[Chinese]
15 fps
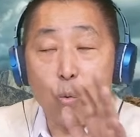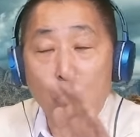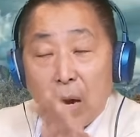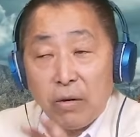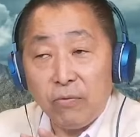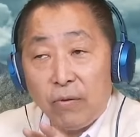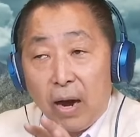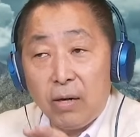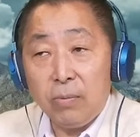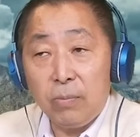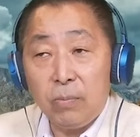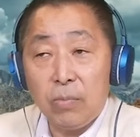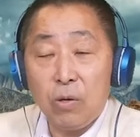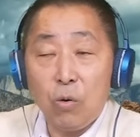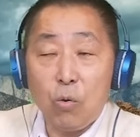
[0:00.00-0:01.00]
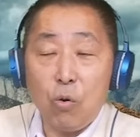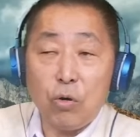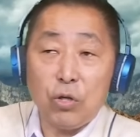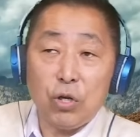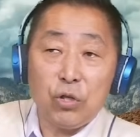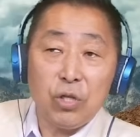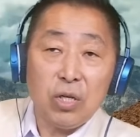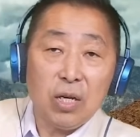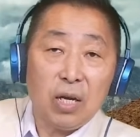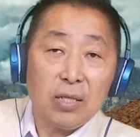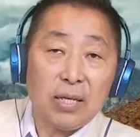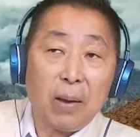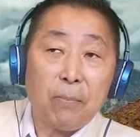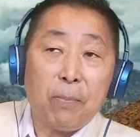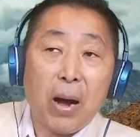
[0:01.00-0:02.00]
官方或者是
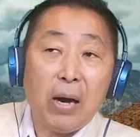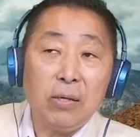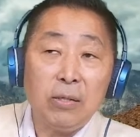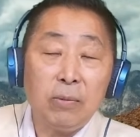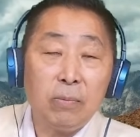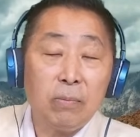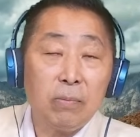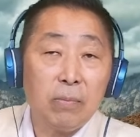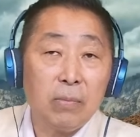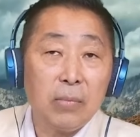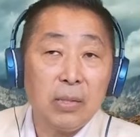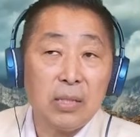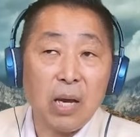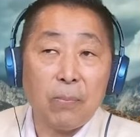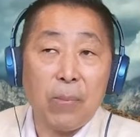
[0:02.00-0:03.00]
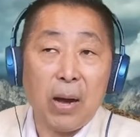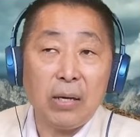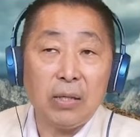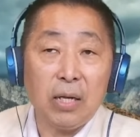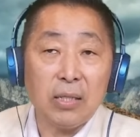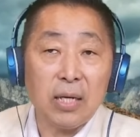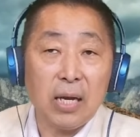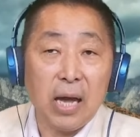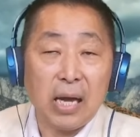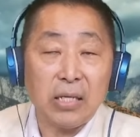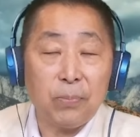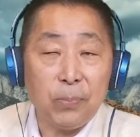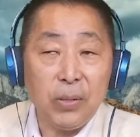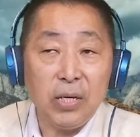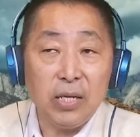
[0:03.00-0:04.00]
呢，在帮在帮呢，在
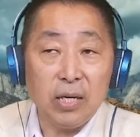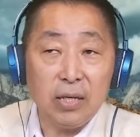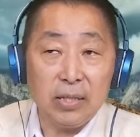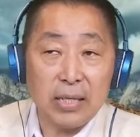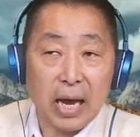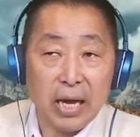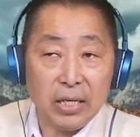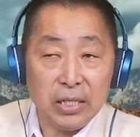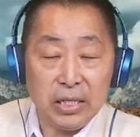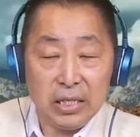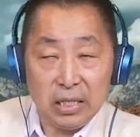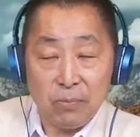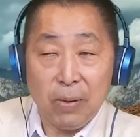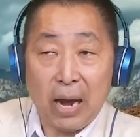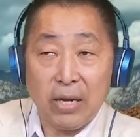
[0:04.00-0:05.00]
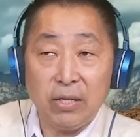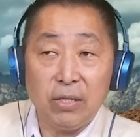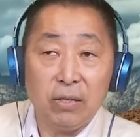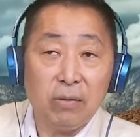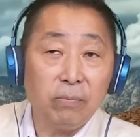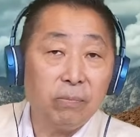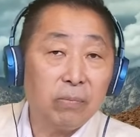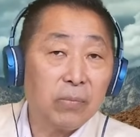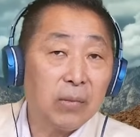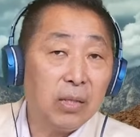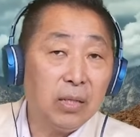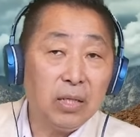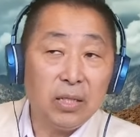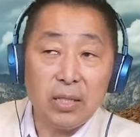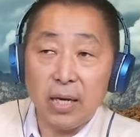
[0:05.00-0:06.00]
SB 呢，在洗白的
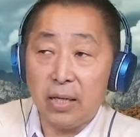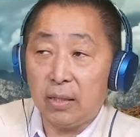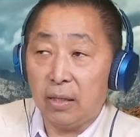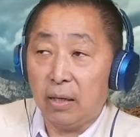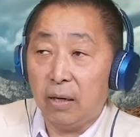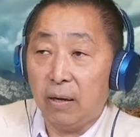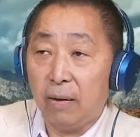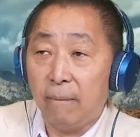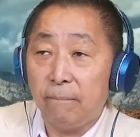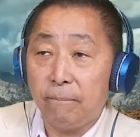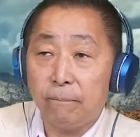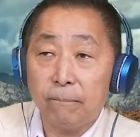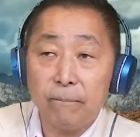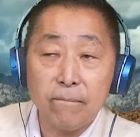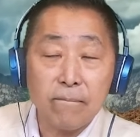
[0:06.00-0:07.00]
一些的